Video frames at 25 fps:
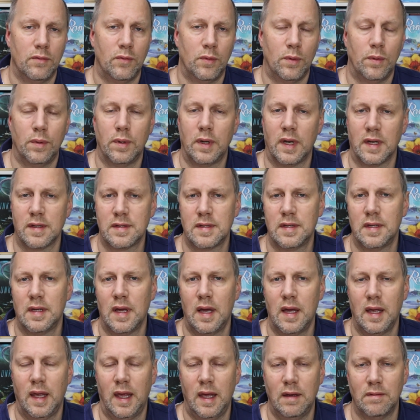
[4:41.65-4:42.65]
wo das
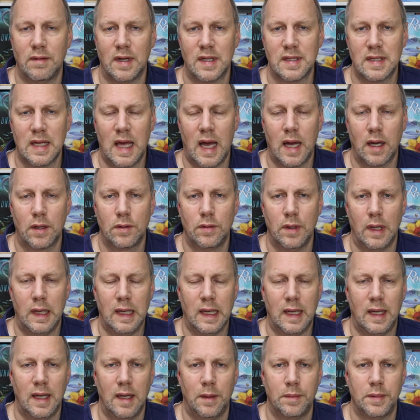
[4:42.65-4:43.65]
jeweils
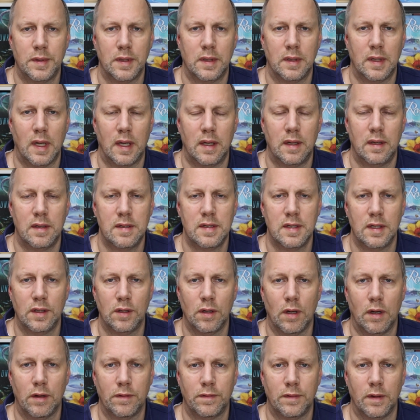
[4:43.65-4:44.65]
aktuelle Kläppchen dann
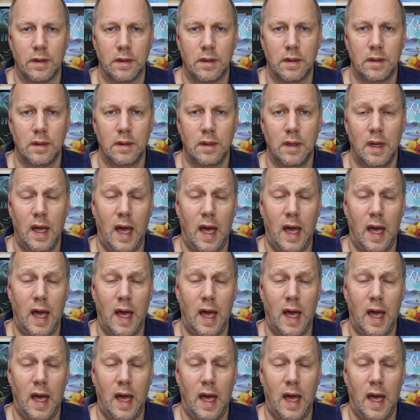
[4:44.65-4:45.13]
sich öffnet.